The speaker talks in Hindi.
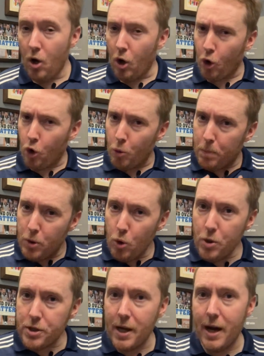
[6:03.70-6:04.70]
और ग्रुप
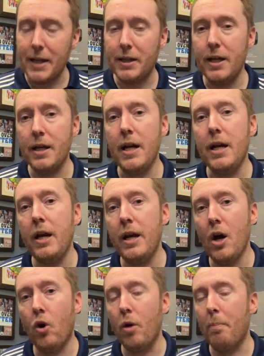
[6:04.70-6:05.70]
टू से आई थिंक
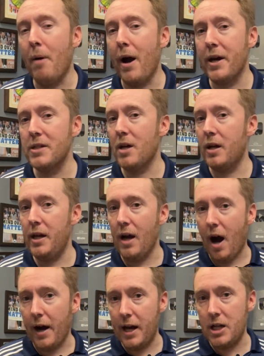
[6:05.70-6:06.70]
इंडिया और पाकिस्तान ही
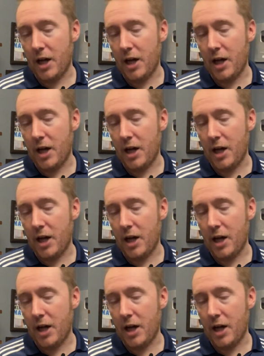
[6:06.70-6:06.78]
आगे